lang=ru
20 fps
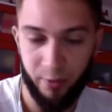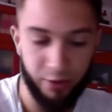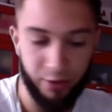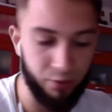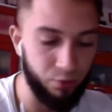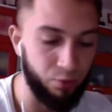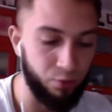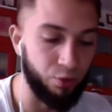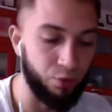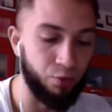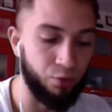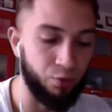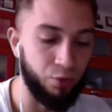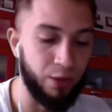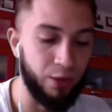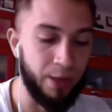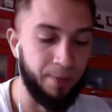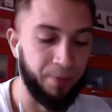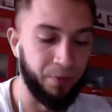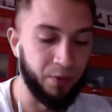в Марину
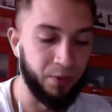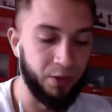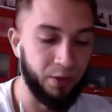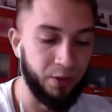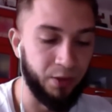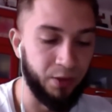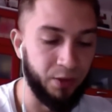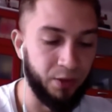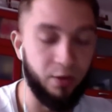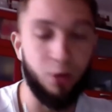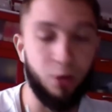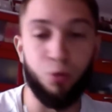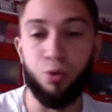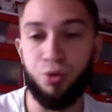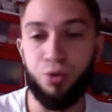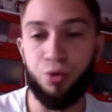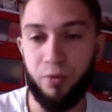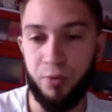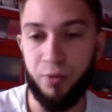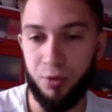Горку, и
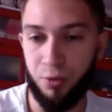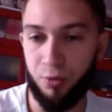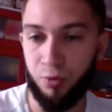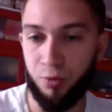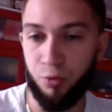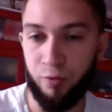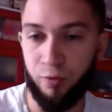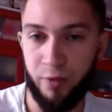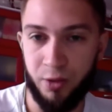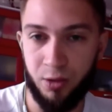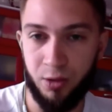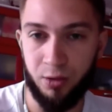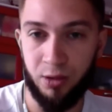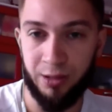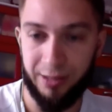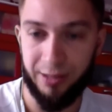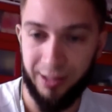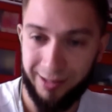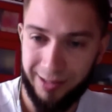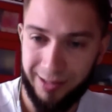воочию все это увидит.
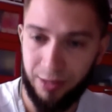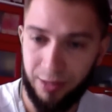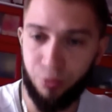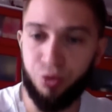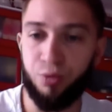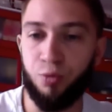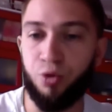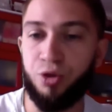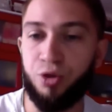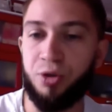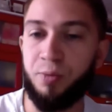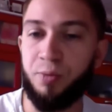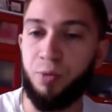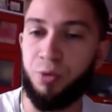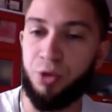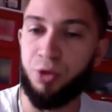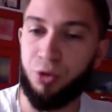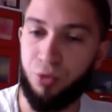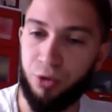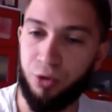И тогда уже можно
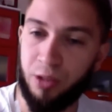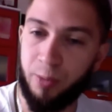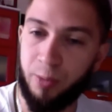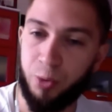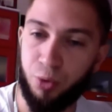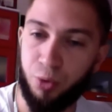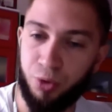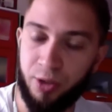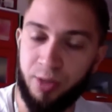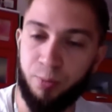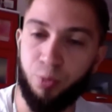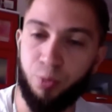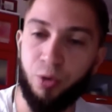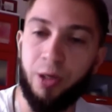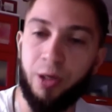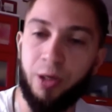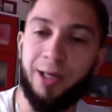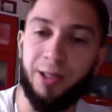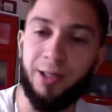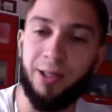будет что-то обсуждать
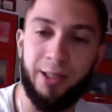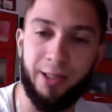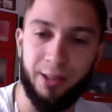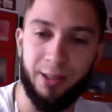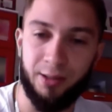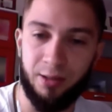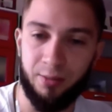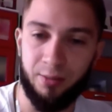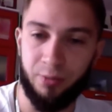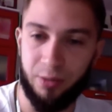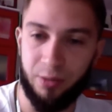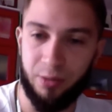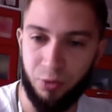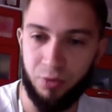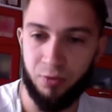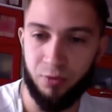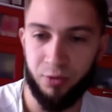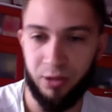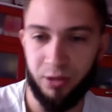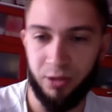более конкретно, потому
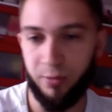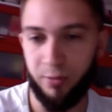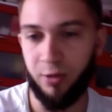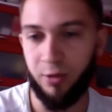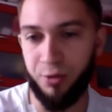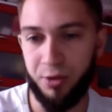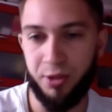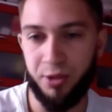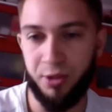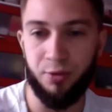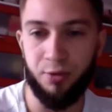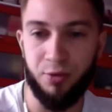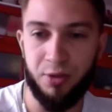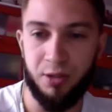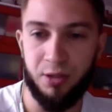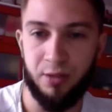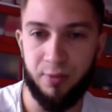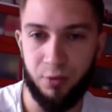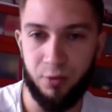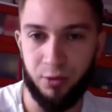что все-таки мы люди
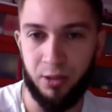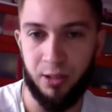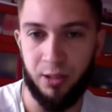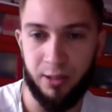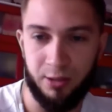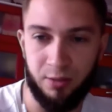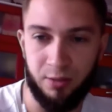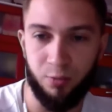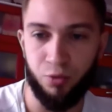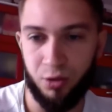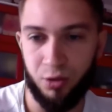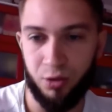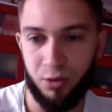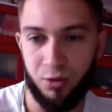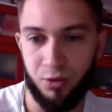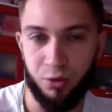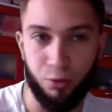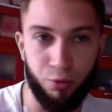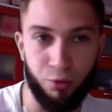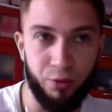серьезные, все-таки хотим
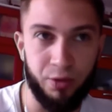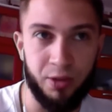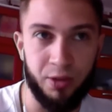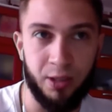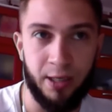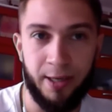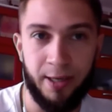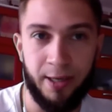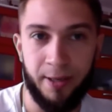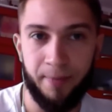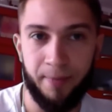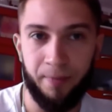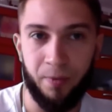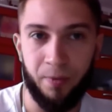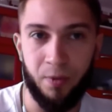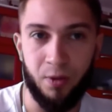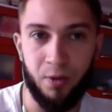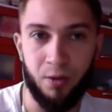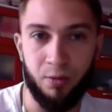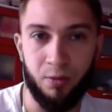уже строить
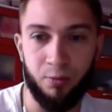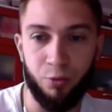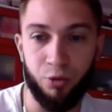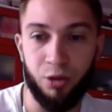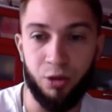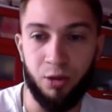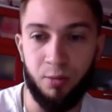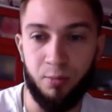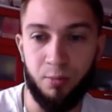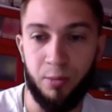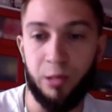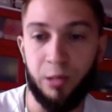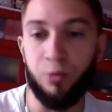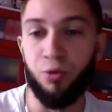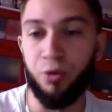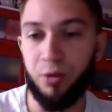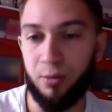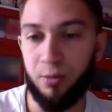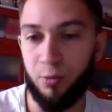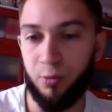э,
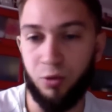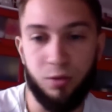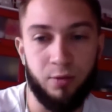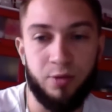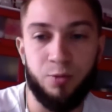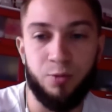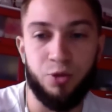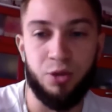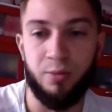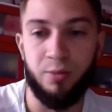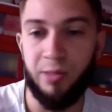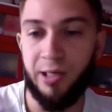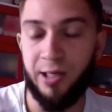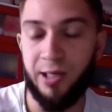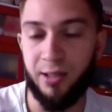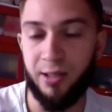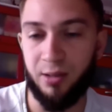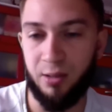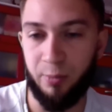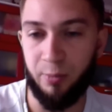многомиллионный, много, возможно,
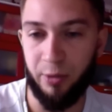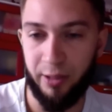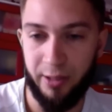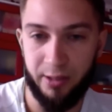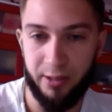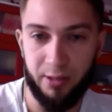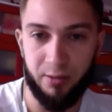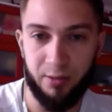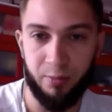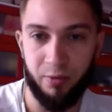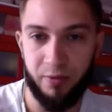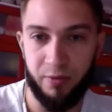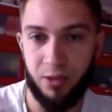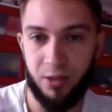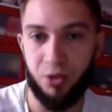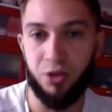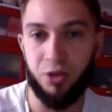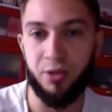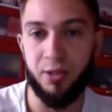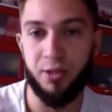миллиардный проект по
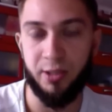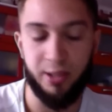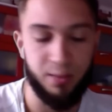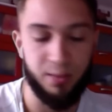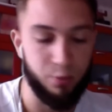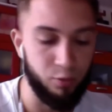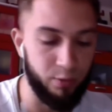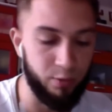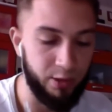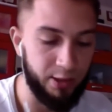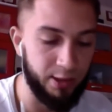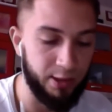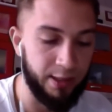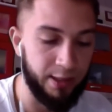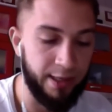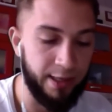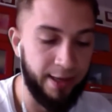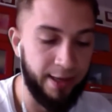всей Чеченской Республике.